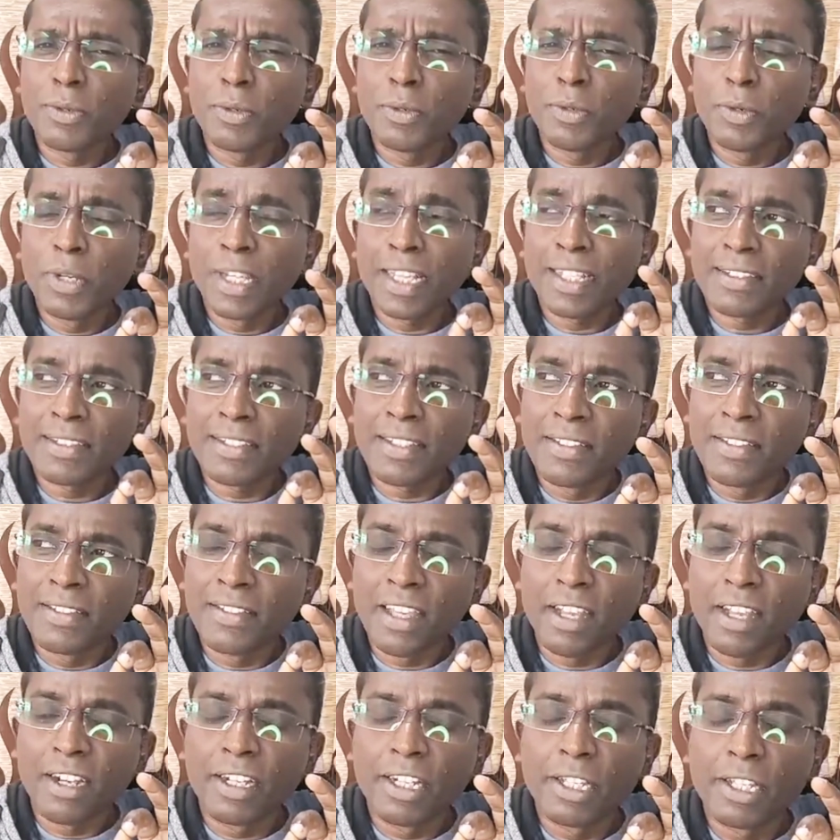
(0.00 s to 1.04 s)
हो एक
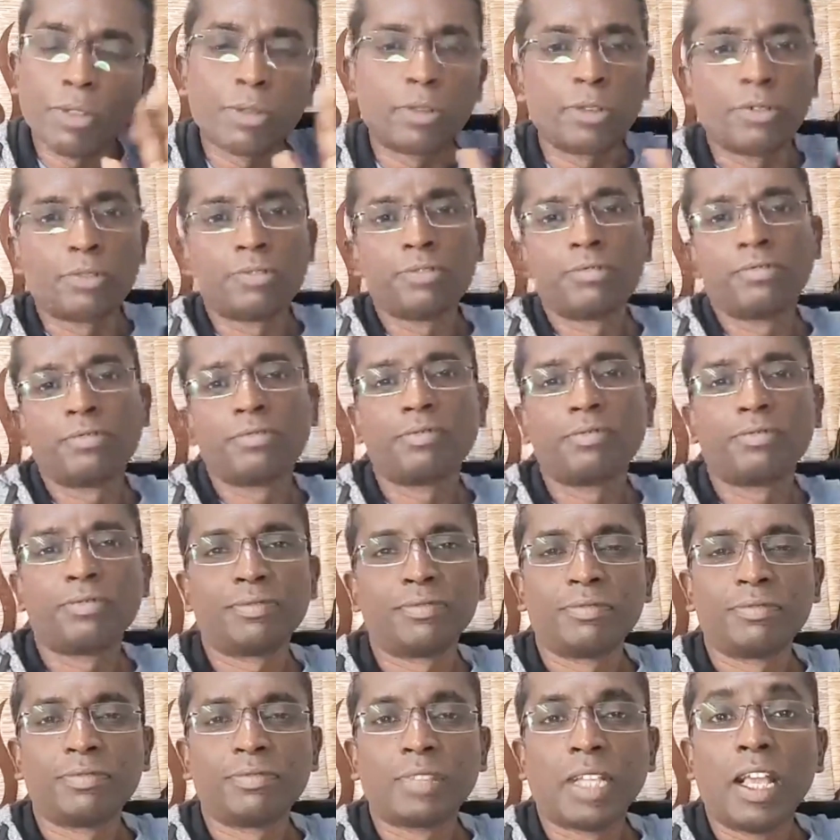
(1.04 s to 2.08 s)
सिंसेरिटी हो
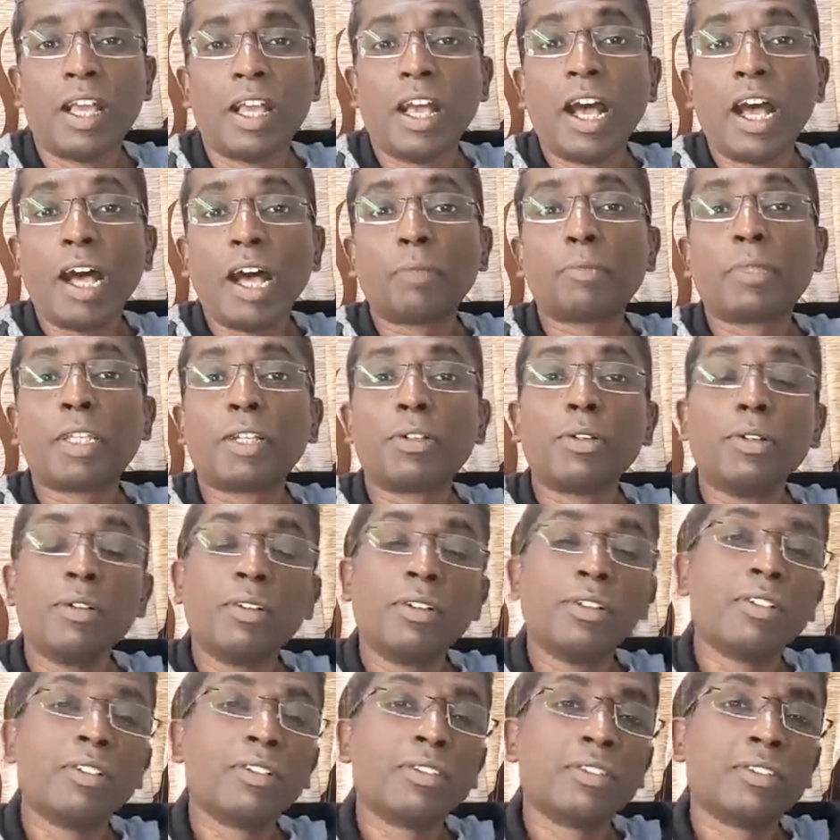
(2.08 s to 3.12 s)
अब देखो
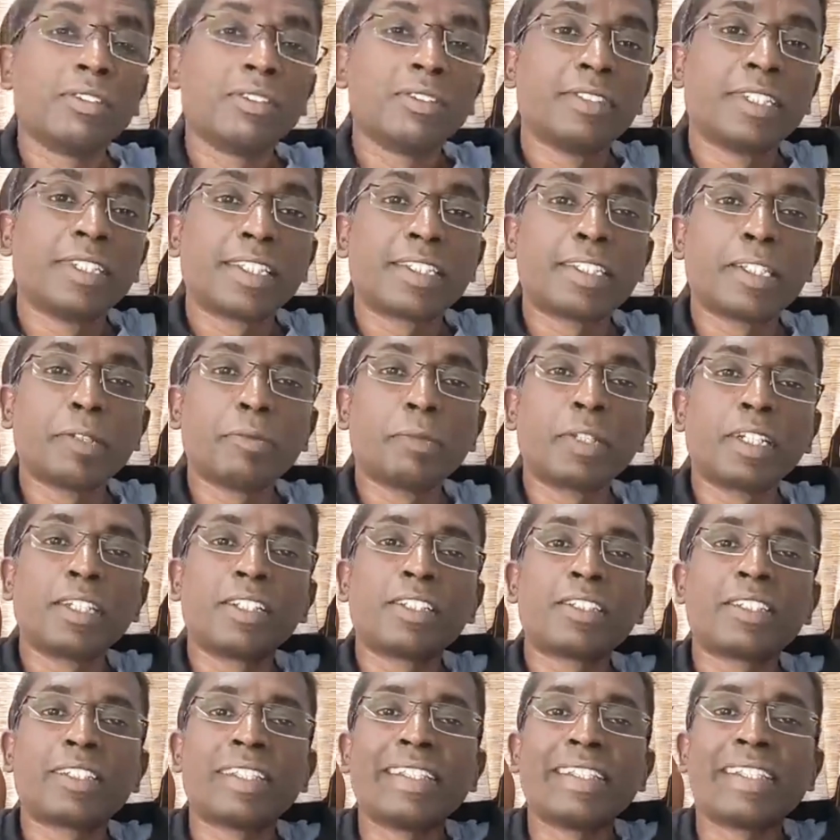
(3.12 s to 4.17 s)
जैसे मैंने
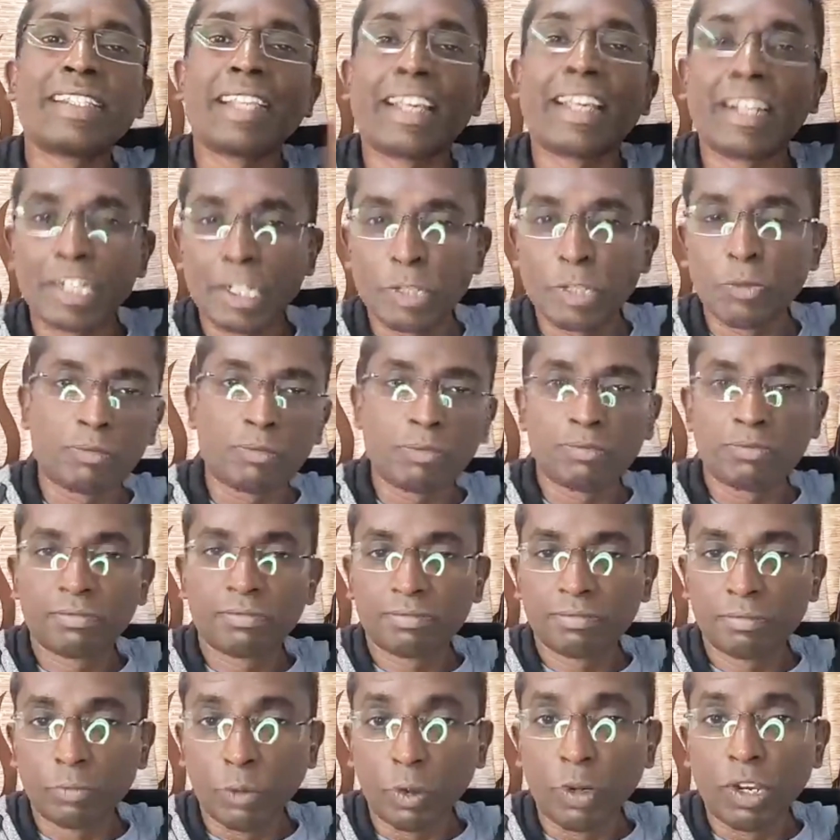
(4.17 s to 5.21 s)
सिंसेरिटी
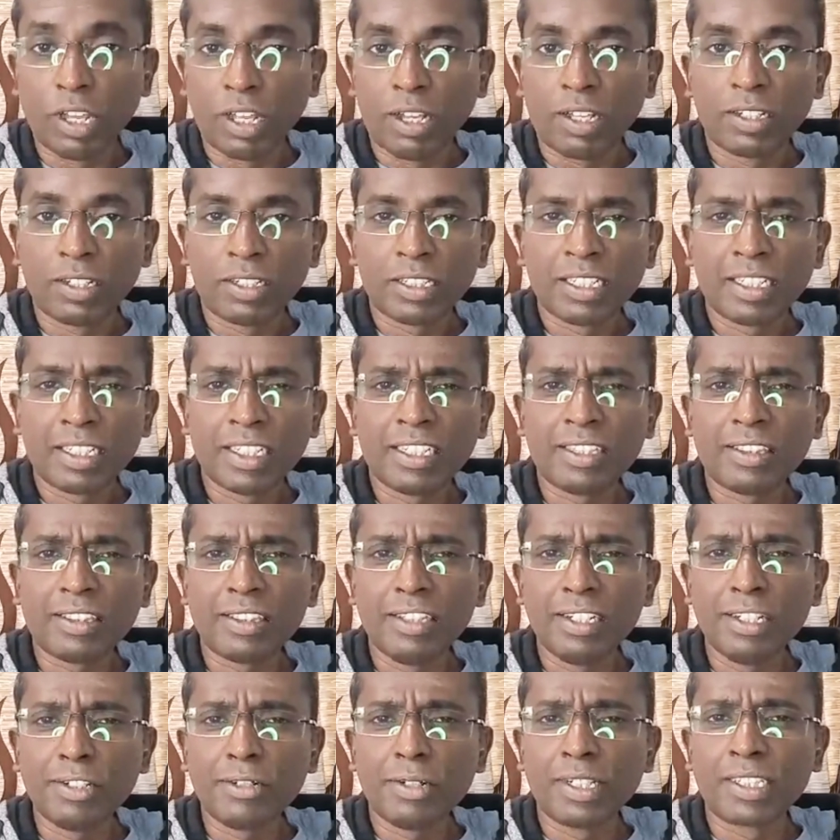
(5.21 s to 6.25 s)
बोला
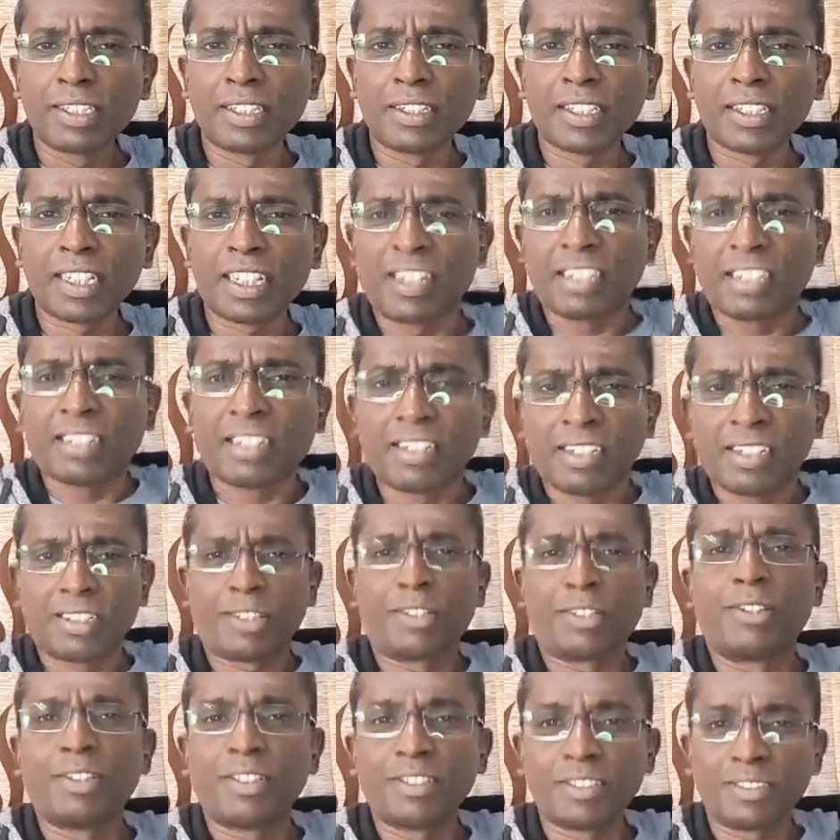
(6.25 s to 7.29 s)
कितने को अंदर से खटका
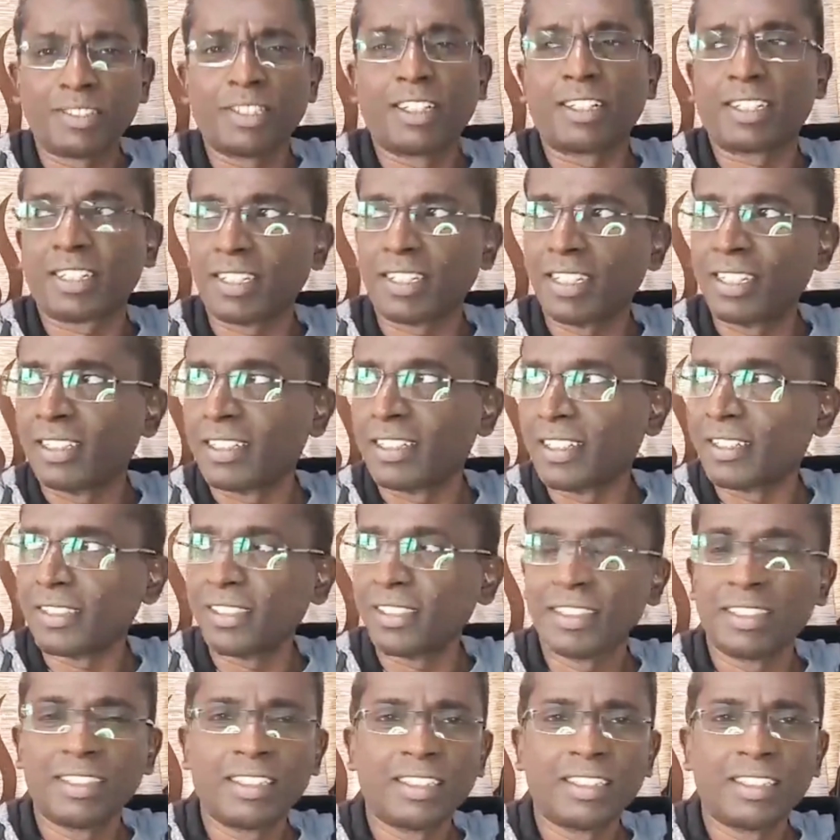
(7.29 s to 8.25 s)
झटका अंदर से